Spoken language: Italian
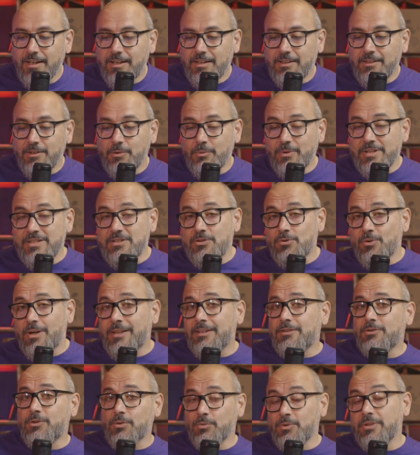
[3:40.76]
In questo
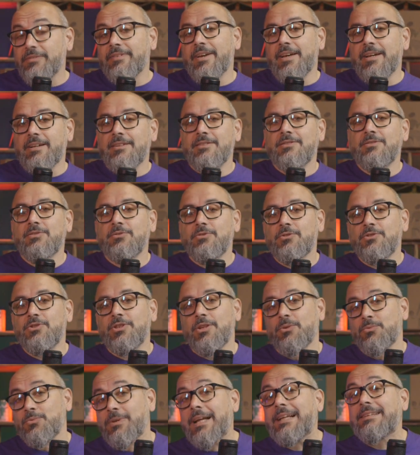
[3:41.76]
altro universo
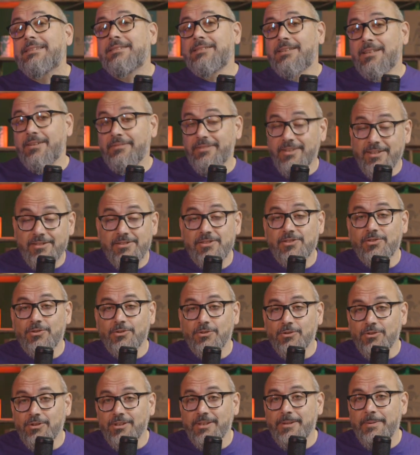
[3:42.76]
c'è un'altra
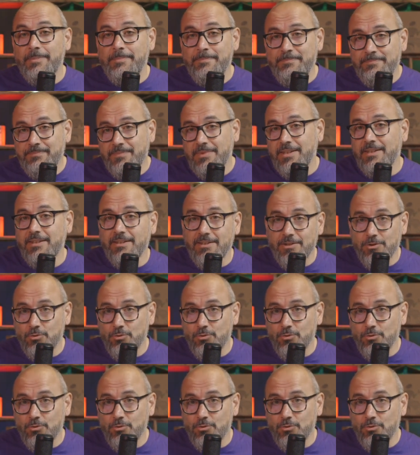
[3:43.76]
versione di